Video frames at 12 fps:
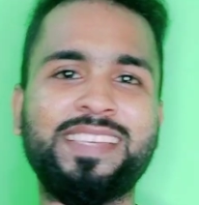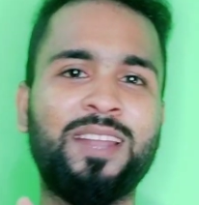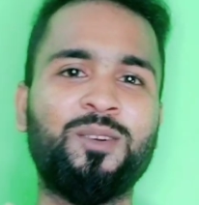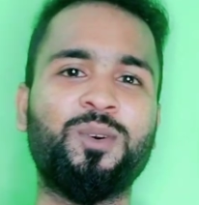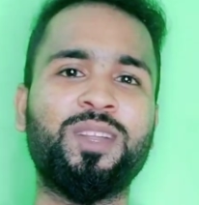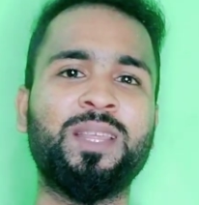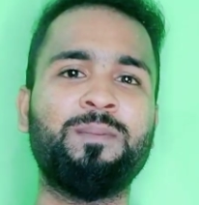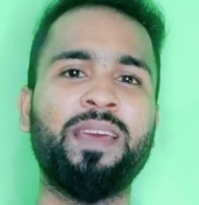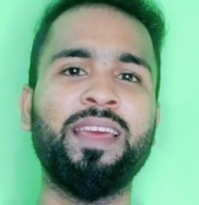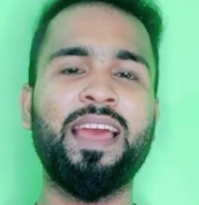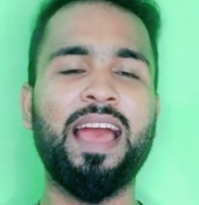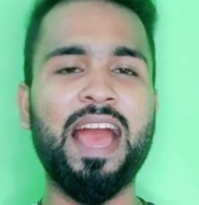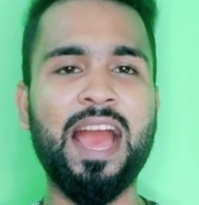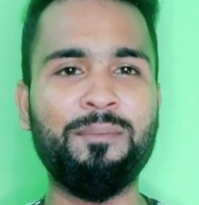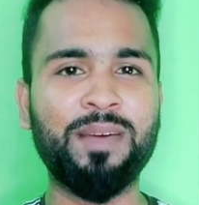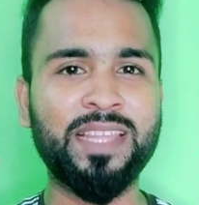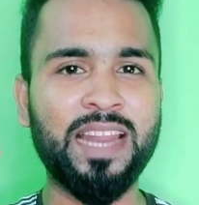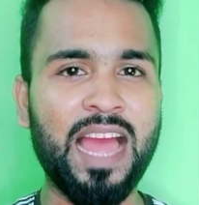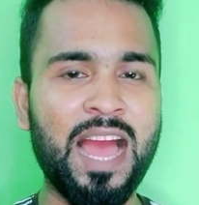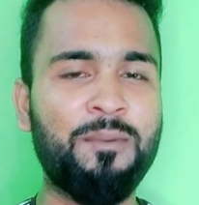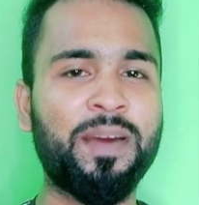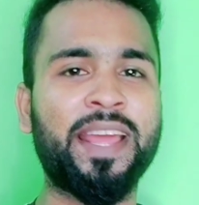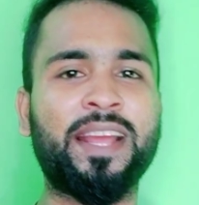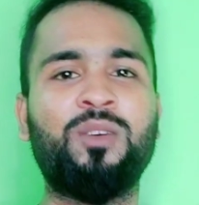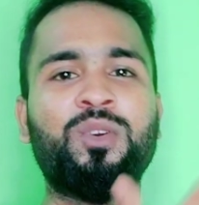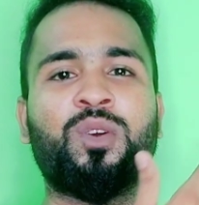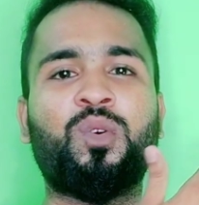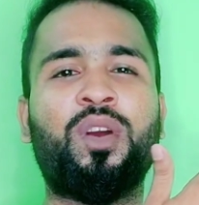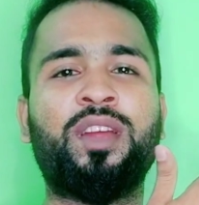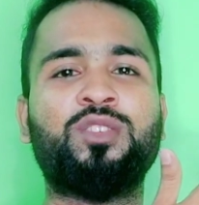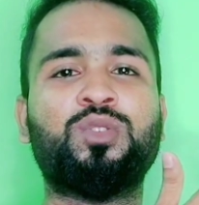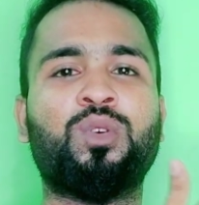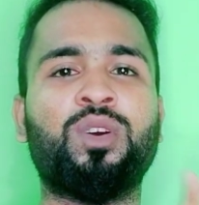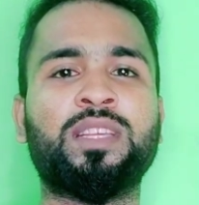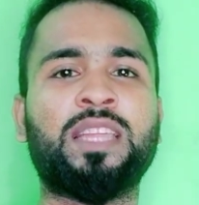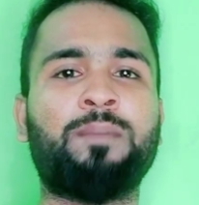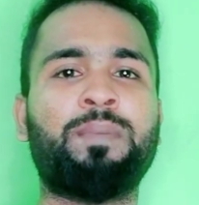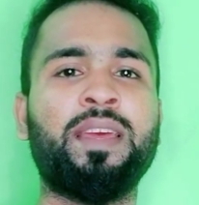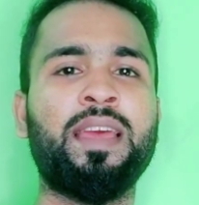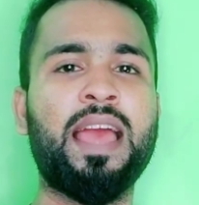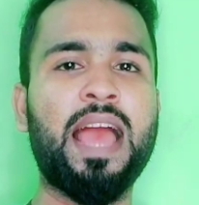চালু করে দিবে আমাদের আবার অ্যাকাউন্টে কয়েন যোগ হইতে থাকবে